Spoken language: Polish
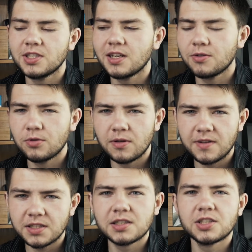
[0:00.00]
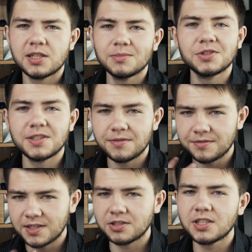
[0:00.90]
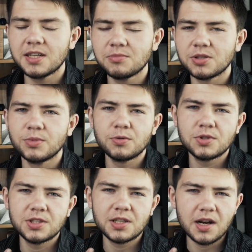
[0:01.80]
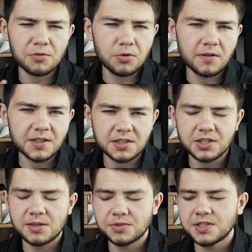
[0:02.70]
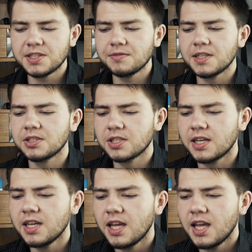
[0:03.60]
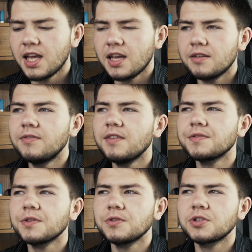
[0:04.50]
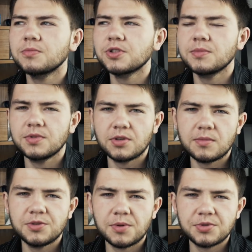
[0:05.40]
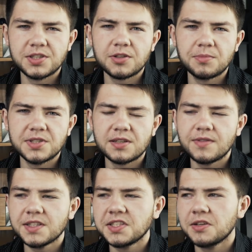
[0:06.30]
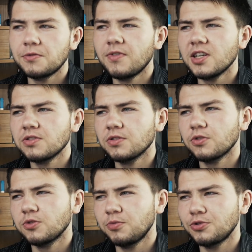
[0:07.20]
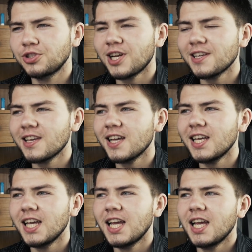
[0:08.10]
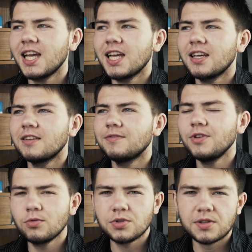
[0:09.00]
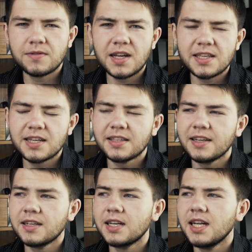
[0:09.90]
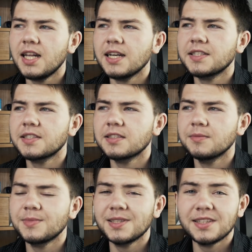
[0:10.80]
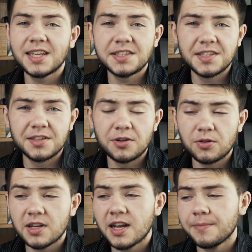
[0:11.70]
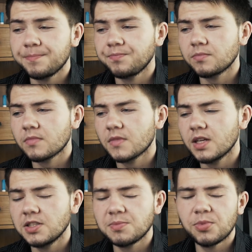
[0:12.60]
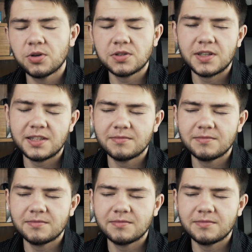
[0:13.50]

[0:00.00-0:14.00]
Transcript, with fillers: się regulować nasze emocje wewnętrznie, możemy nauczyć się regulować nasze emocje zewnętrznie. Wewnątrz możemy to robić poprzez obserwację, uważność, odpuszczanie, wyluzowanie, tak, relaks, medytację, jogę, sport,